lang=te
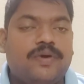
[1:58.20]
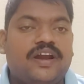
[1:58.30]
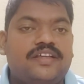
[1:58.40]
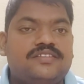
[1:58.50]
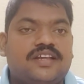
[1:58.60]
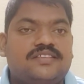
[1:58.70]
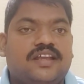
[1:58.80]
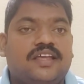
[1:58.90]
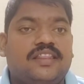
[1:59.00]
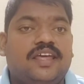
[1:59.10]
మరణించడం
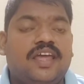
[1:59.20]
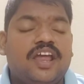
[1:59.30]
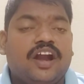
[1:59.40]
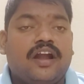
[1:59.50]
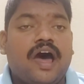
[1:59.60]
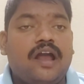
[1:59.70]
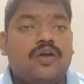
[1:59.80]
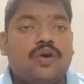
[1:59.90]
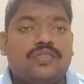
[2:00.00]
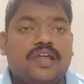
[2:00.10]
జరిగింది
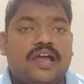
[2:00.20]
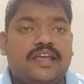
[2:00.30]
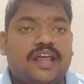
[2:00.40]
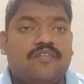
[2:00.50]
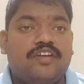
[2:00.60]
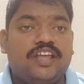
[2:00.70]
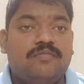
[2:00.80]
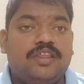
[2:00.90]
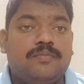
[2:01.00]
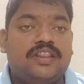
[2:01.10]
నాలుగు వందల ఎనభై
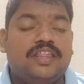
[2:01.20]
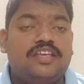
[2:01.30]
ఎనిమిది మంది